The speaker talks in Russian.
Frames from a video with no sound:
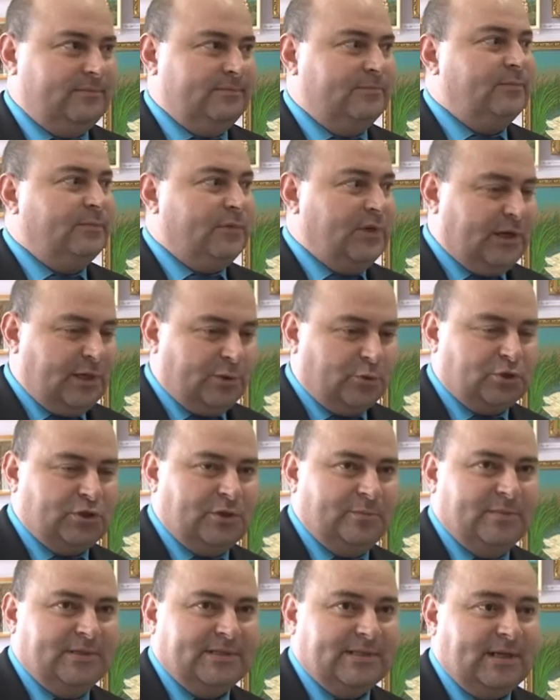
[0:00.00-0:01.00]
ну,
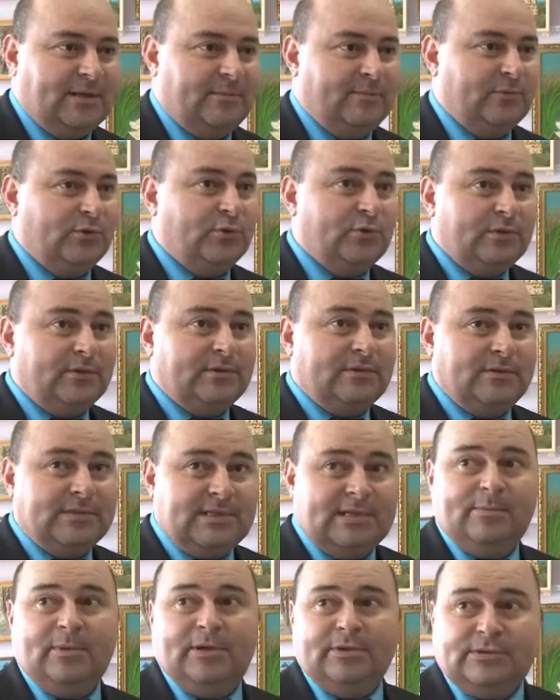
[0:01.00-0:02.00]
нехорошим местам, но и
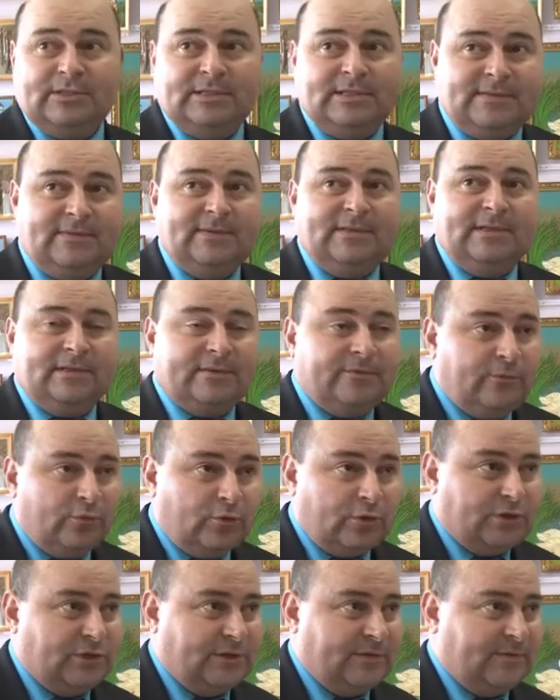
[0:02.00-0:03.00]
занимаются действительно
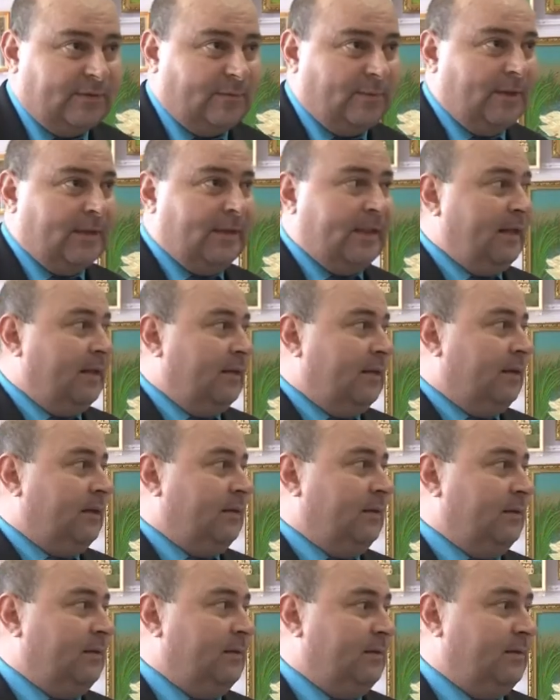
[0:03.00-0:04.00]
творчеством.
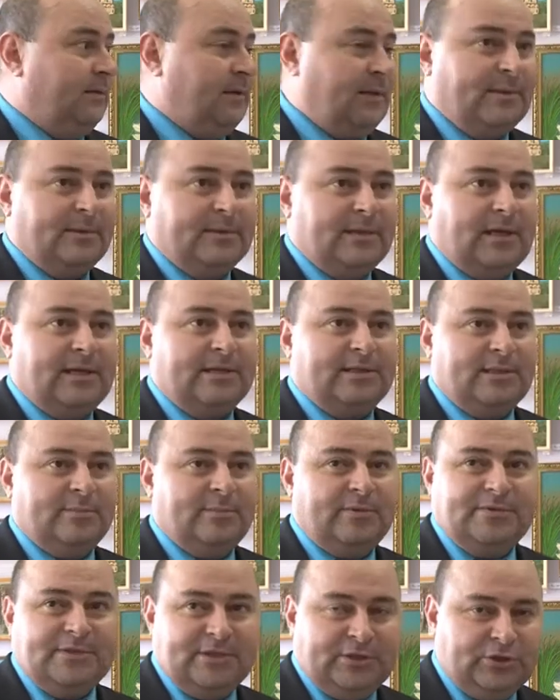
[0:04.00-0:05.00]
Э, я, я хотел
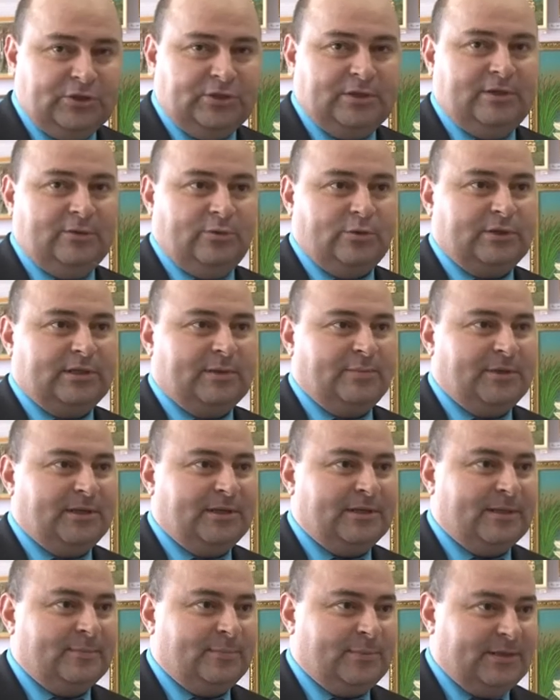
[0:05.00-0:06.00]
бы всех жителей города
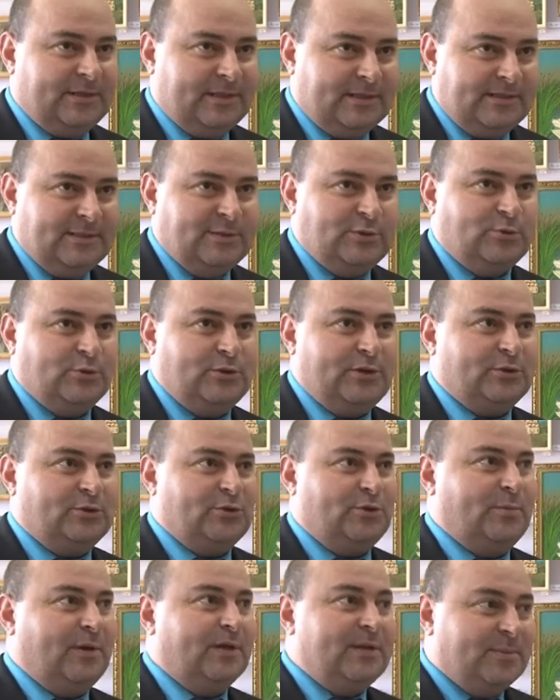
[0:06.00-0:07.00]
пригласить сюда,
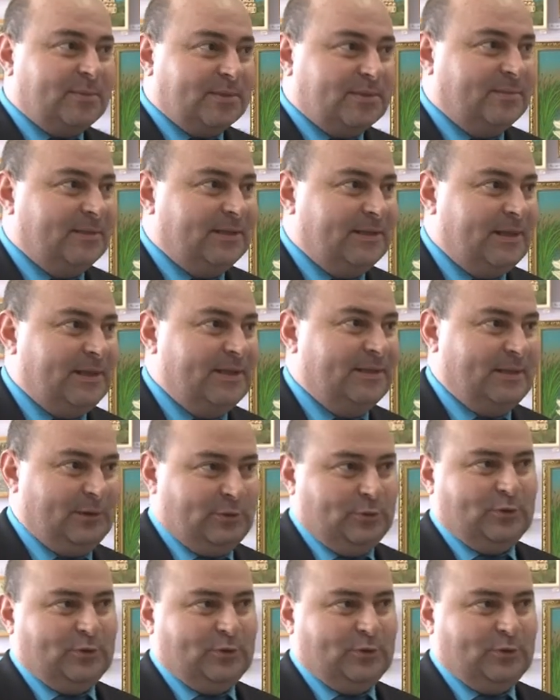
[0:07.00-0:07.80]
чтобы они посмотрели на эту